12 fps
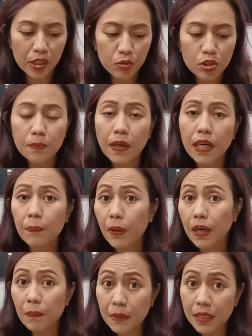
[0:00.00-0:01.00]
itu sebagai
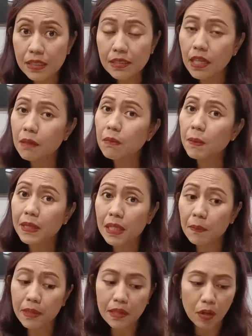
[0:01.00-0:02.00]
pengemis dan
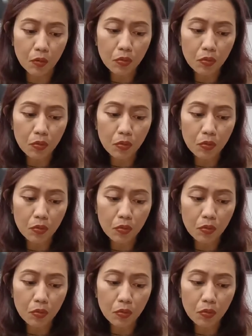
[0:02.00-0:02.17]
meminta-minta